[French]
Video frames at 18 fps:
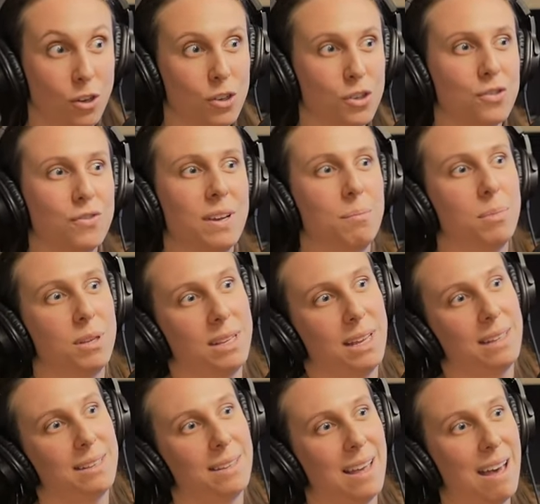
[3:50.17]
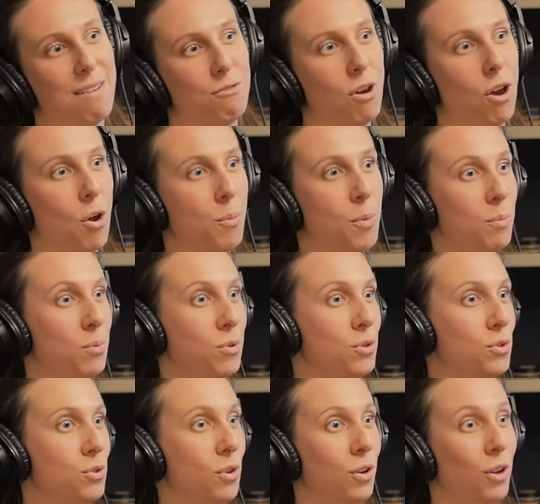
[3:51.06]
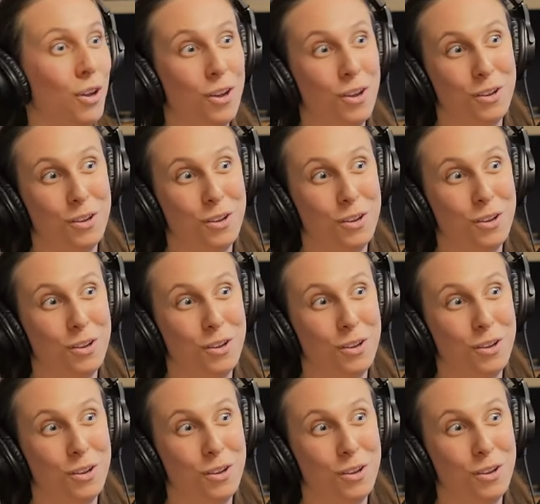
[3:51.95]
là, je vais peut-être avoir un peu plus de,